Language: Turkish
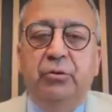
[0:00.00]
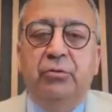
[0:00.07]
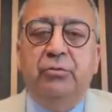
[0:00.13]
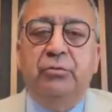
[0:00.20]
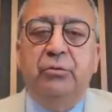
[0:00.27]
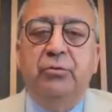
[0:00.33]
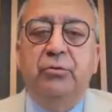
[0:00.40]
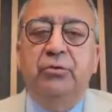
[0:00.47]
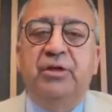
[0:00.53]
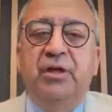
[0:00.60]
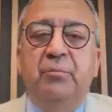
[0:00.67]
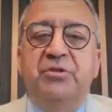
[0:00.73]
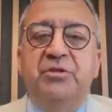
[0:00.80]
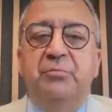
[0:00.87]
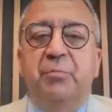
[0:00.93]
çok
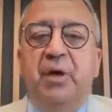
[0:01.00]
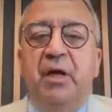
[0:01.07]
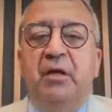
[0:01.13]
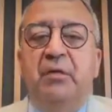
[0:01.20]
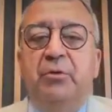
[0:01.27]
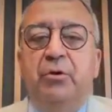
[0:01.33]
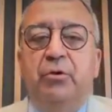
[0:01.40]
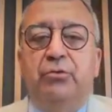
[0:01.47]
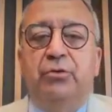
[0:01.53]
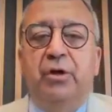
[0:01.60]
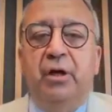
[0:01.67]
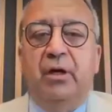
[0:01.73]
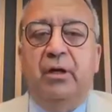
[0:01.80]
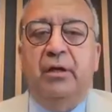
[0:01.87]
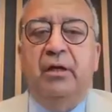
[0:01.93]
ülkemizi belli bir
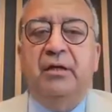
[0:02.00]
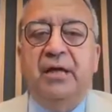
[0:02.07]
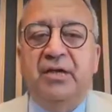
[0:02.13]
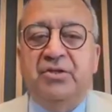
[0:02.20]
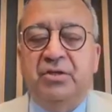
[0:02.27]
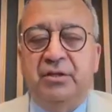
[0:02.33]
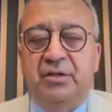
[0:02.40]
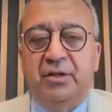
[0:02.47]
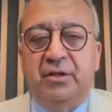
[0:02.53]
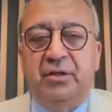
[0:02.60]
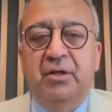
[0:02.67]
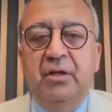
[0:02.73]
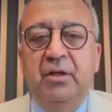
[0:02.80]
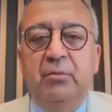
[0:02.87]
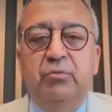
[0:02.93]
noktaya kadar
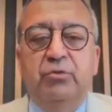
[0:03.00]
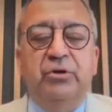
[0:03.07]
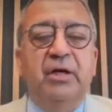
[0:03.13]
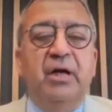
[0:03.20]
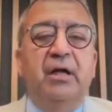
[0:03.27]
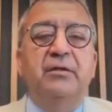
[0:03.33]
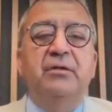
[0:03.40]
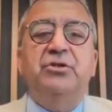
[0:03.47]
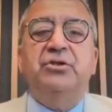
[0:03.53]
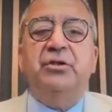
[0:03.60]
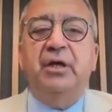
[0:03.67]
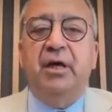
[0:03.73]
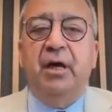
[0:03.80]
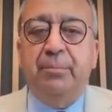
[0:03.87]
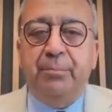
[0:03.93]
getirdik. Burada
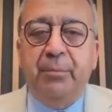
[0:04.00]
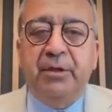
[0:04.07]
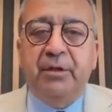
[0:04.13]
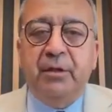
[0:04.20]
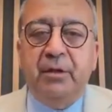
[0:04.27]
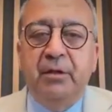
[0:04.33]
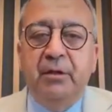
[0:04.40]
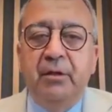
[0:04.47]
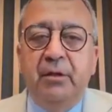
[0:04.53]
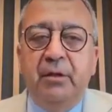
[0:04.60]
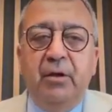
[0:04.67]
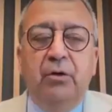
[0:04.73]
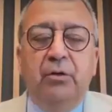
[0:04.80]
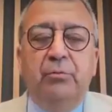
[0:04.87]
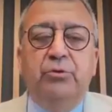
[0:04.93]
yanlış da yapmadık.
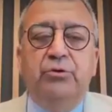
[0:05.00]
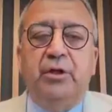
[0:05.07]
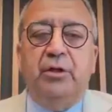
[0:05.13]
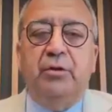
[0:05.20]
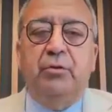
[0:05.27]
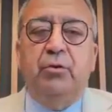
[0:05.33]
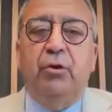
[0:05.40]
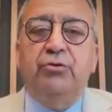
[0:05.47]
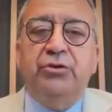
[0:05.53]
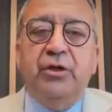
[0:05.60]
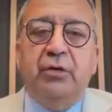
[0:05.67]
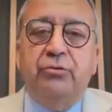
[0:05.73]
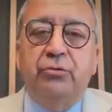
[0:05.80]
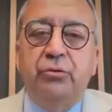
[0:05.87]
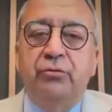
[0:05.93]
Önümüzdeki
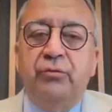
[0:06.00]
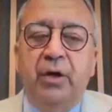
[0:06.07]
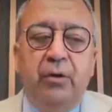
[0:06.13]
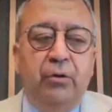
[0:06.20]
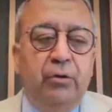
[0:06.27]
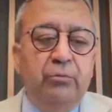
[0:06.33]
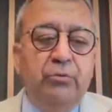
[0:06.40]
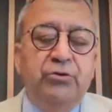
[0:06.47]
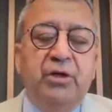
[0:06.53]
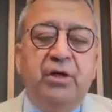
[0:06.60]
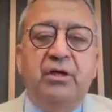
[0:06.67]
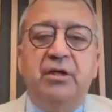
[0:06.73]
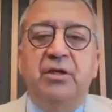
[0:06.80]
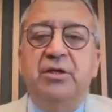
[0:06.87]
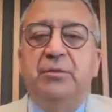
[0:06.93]
konjektür ve
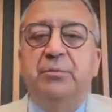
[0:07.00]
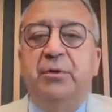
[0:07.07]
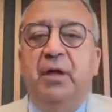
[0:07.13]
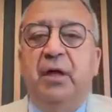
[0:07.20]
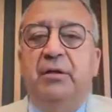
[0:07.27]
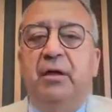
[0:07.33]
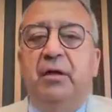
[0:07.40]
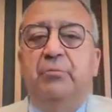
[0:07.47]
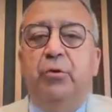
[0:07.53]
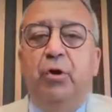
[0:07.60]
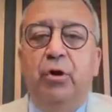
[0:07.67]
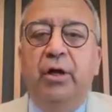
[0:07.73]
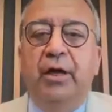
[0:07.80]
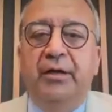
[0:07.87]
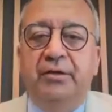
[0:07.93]
önümüzdeki iş planları
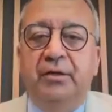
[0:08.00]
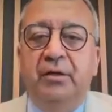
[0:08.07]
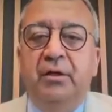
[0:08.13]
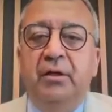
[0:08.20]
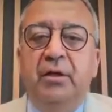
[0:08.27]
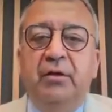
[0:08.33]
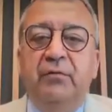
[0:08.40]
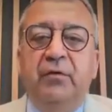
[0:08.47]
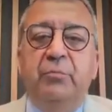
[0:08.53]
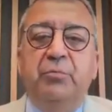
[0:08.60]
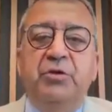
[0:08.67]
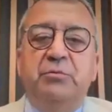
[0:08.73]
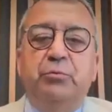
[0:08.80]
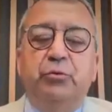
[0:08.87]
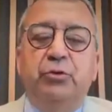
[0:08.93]
böyleydi
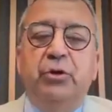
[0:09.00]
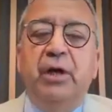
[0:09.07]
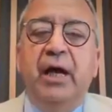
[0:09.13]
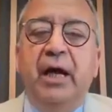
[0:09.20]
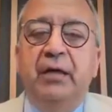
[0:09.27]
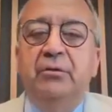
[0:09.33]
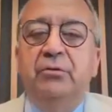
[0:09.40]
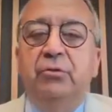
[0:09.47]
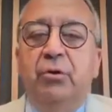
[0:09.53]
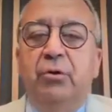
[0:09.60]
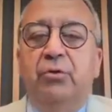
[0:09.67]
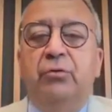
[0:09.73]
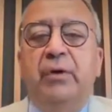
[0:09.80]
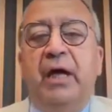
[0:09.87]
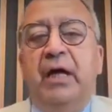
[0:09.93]
ve biz bunu en
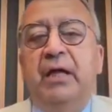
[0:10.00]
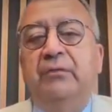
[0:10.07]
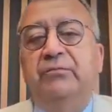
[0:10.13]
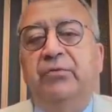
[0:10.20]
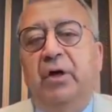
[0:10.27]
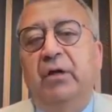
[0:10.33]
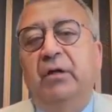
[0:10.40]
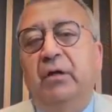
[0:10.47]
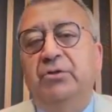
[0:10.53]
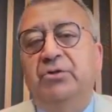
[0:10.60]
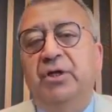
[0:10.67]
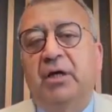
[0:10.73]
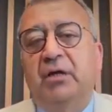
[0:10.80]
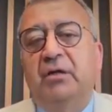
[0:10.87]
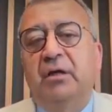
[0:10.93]
doğru ve en
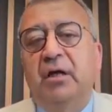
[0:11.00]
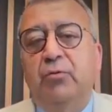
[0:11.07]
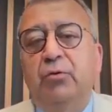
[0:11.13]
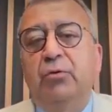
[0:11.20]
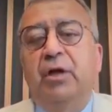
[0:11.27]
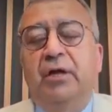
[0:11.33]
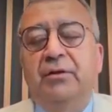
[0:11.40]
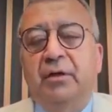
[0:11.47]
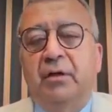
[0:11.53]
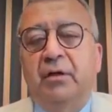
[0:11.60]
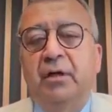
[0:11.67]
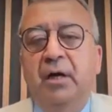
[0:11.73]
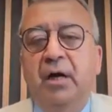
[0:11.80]
faydalı şekliyle kullandık.